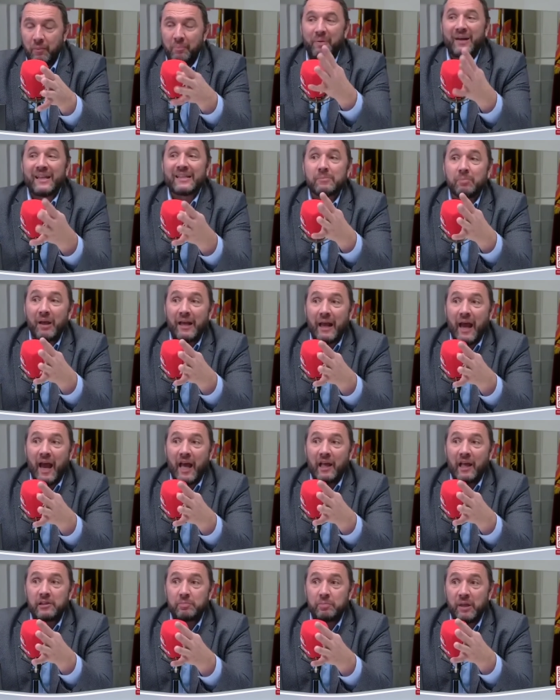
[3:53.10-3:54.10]

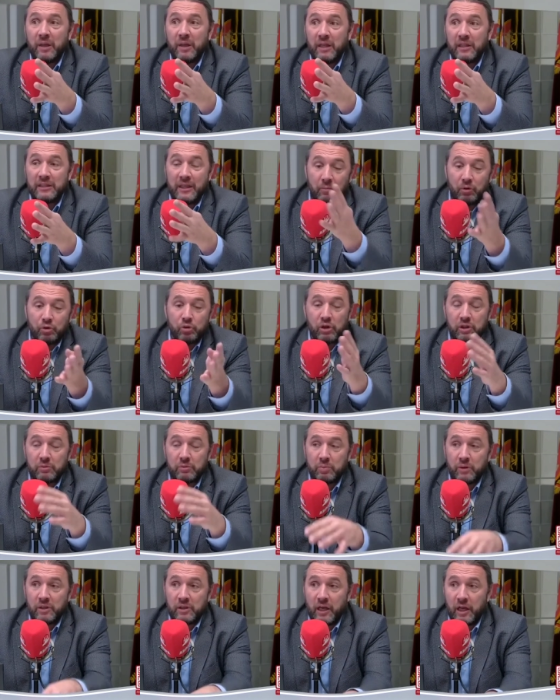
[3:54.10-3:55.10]
присмыкаясь перед теми, кто
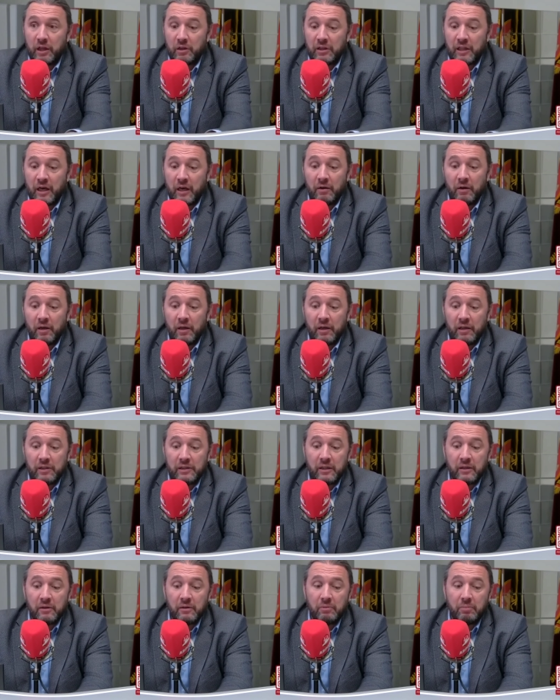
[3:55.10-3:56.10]
распределяет э,
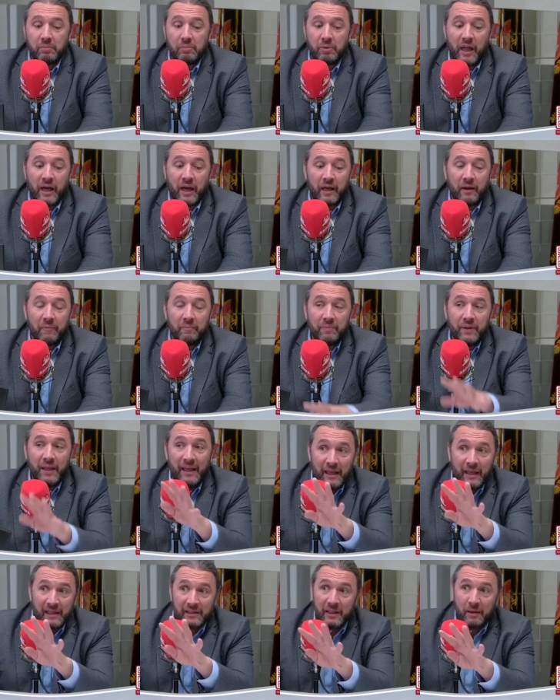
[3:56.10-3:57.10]
эти блага.
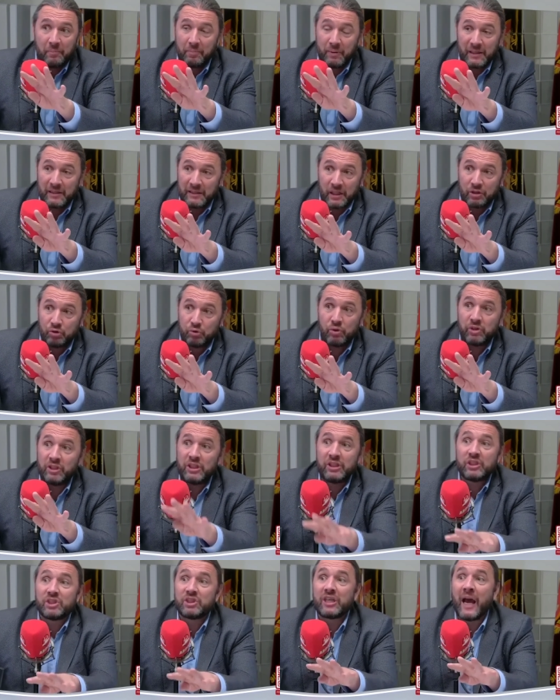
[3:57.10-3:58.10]
И это произошло
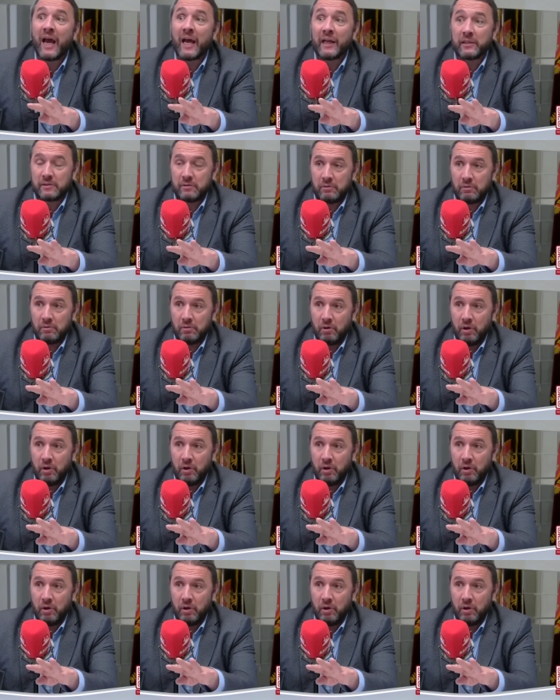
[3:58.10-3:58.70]
не сейчас.